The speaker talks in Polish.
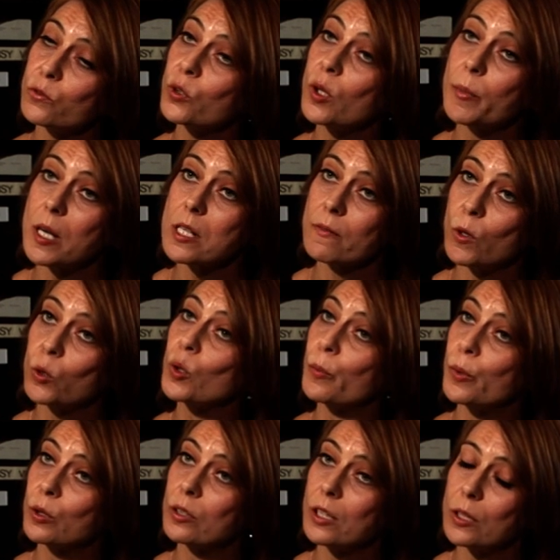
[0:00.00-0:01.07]
dwóch obrazów
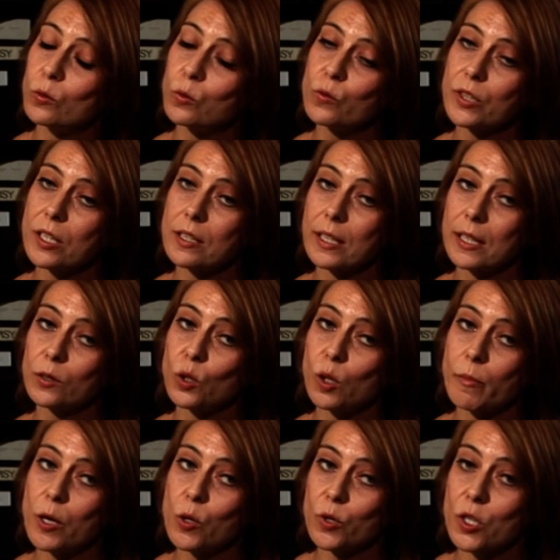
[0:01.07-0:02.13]
autoportretów, kiedy
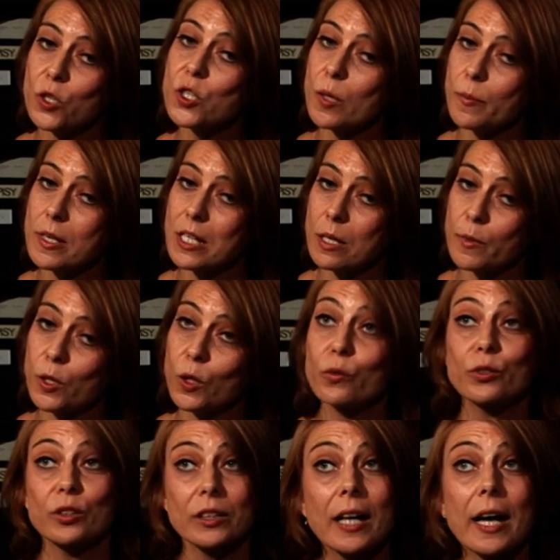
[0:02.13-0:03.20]
Kantor maluje siebie samego
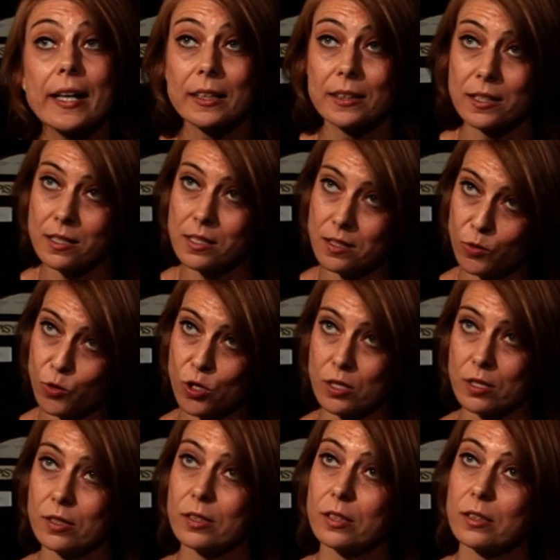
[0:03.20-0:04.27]
w tych
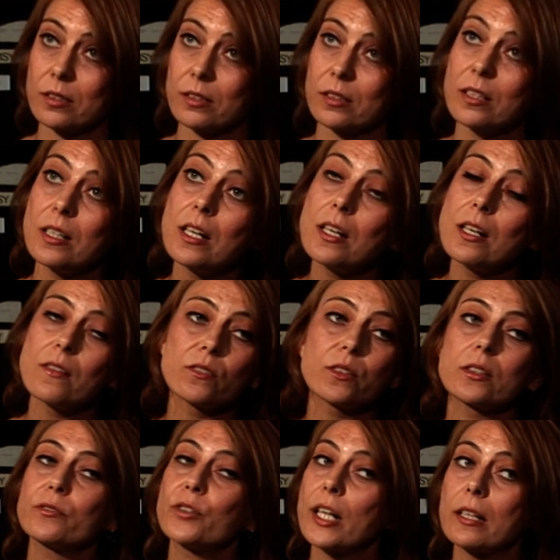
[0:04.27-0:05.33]
charakterystycznych, e,
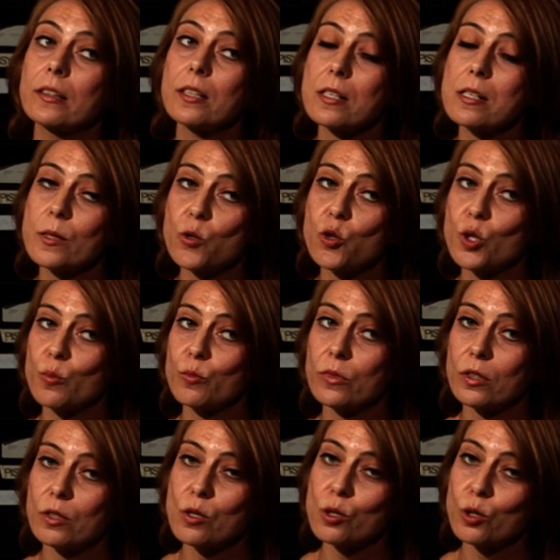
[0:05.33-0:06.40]
w charakterystycznym
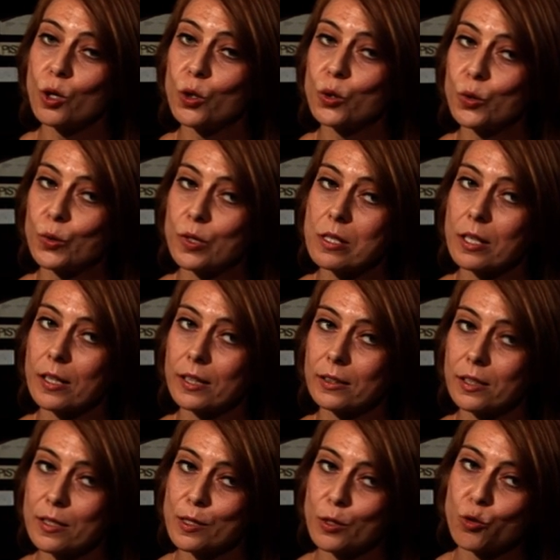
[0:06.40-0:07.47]
e, stroju i z
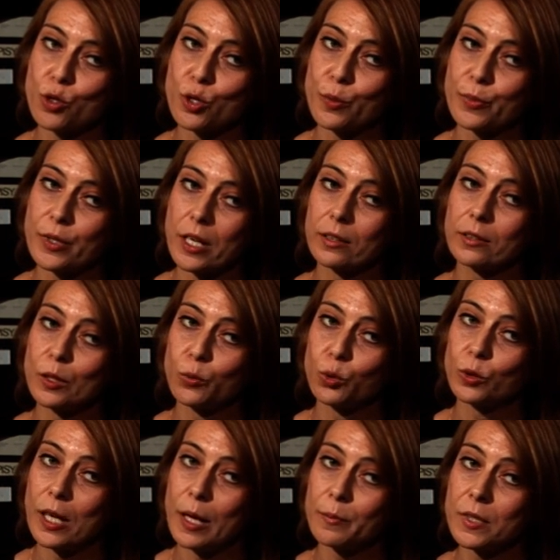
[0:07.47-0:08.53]
charakterystycznymi
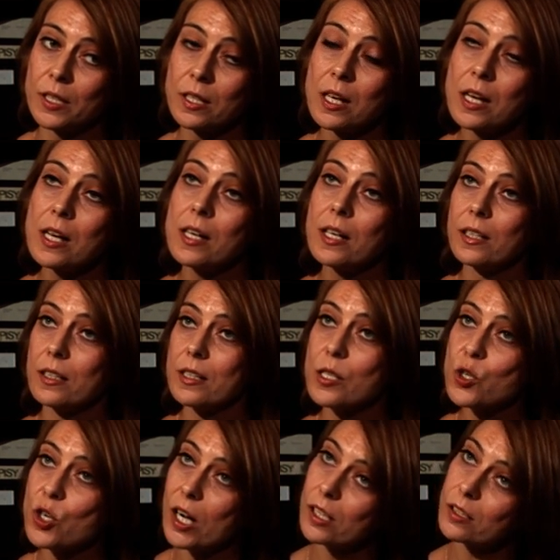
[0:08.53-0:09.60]
atrybutami.
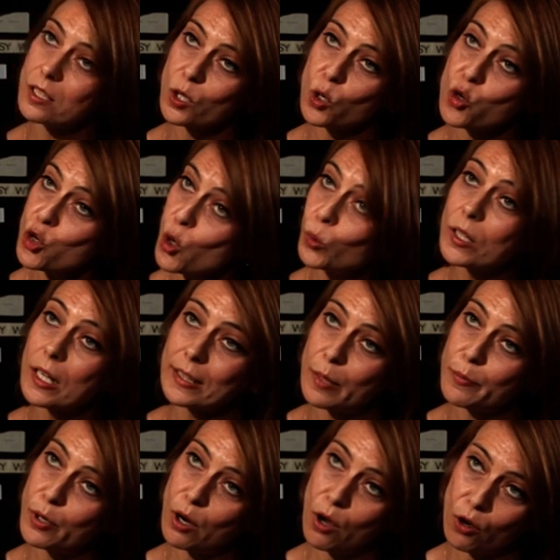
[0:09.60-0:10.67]
Strzela do niego żołdak
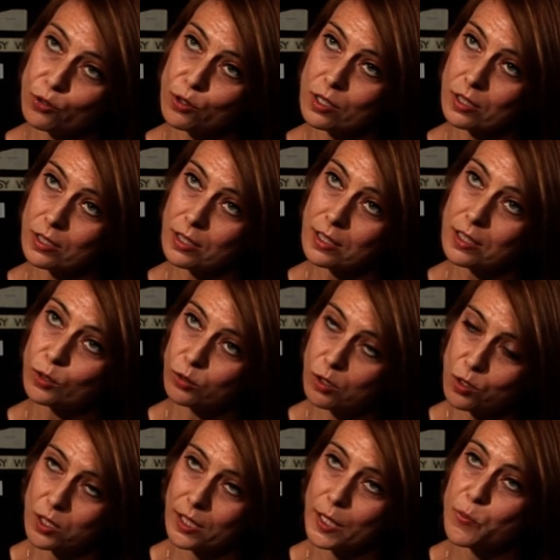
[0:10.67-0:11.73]
napoleoński,
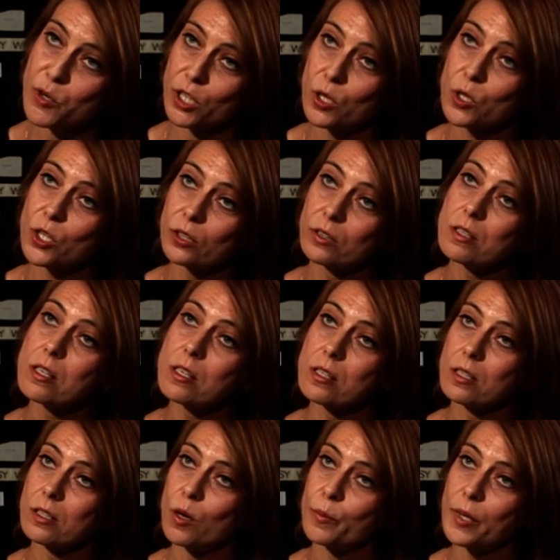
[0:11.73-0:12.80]
który zostaje przeniesiony z
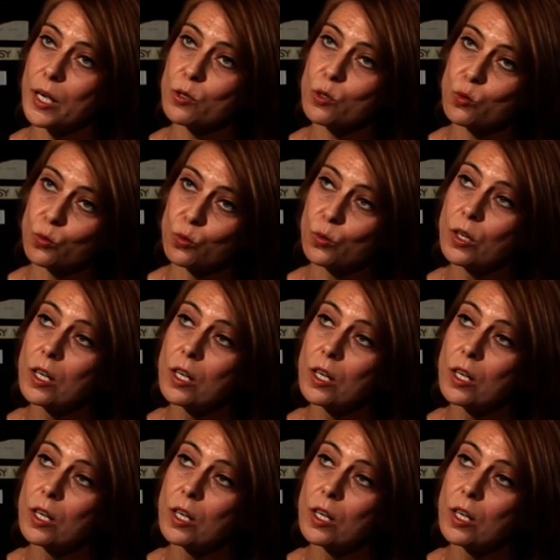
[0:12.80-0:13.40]
obrazu